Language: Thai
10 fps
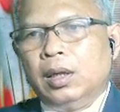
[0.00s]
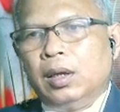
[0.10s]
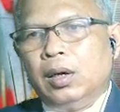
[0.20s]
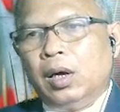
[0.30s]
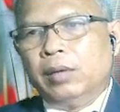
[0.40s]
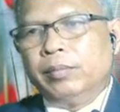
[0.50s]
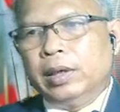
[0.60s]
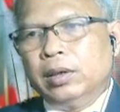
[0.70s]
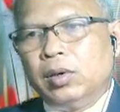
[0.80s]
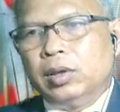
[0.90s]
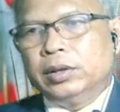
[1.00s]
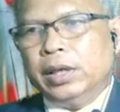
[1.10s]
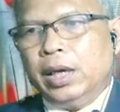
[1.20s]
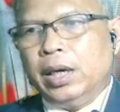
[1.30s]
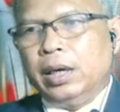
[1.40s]
หล่อนเป็นคน
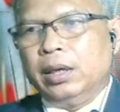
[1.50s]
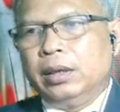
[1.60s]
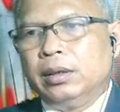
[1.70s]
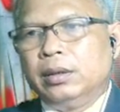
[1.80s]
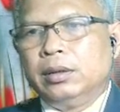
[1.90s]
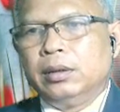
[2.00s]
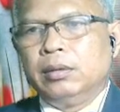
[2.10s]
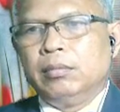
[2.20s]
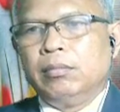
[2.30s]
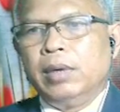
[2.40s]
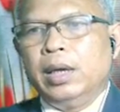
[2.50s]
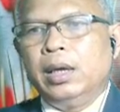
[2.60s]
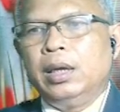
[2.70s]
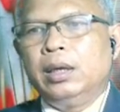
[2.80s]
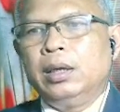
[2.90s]
ที่มี
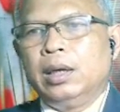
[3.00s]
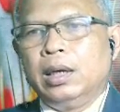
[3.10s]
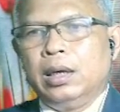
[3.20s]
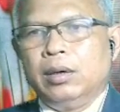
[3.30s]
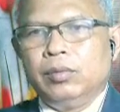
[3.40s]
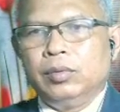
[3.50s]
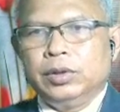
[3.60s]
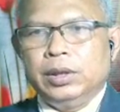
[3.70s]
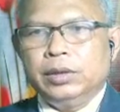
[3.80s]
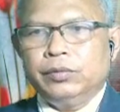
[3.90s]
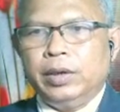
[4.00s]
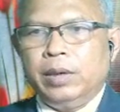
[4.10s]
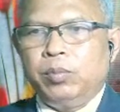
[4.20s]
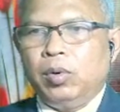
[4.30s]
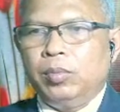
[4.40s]
อ่า she is very
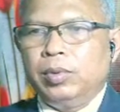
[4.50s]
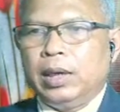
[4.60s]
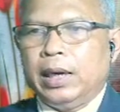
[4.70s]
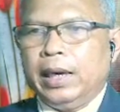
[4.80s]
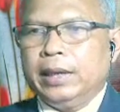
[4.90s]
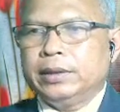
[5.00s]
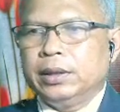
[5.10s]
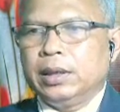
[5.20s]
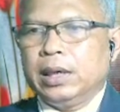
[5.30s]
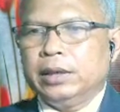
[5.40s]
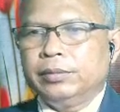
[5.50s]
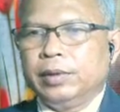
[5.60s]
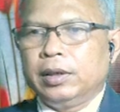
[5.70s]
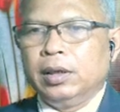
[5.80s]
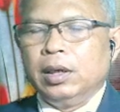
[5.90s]
p o เพื่อ at her c l a s s m o
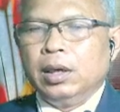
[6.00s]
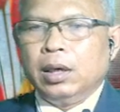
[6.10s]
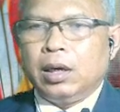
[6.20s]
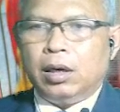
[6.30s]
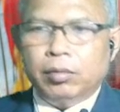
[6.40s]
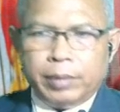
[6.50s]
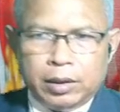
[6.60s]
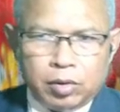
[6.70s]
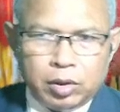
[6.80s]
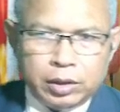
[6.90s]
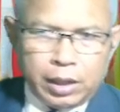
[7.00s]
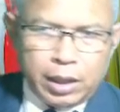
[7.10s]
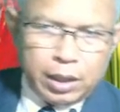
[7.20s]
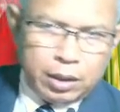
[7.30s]
o เขาเป็นคนที่